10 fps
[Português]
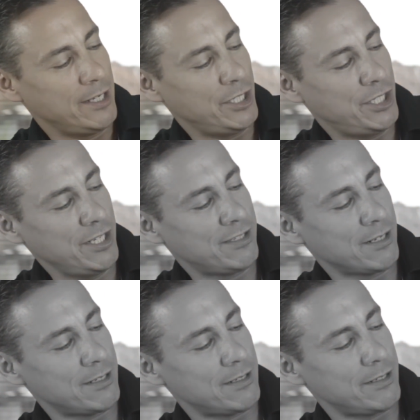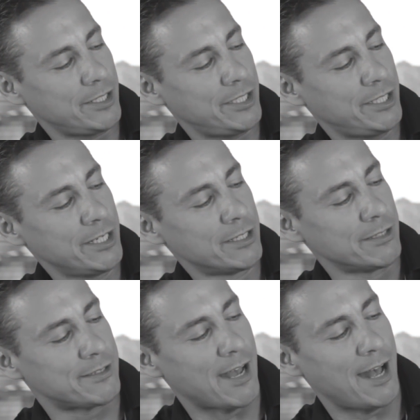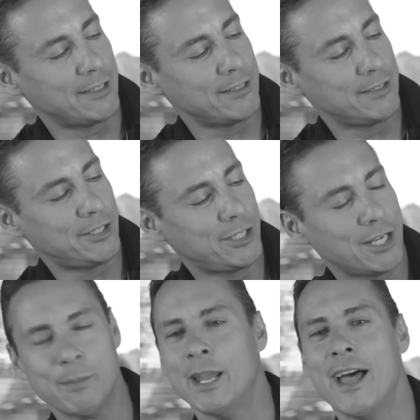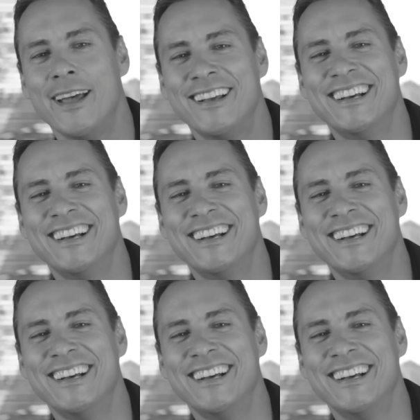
Shizar Shirzad Shamna.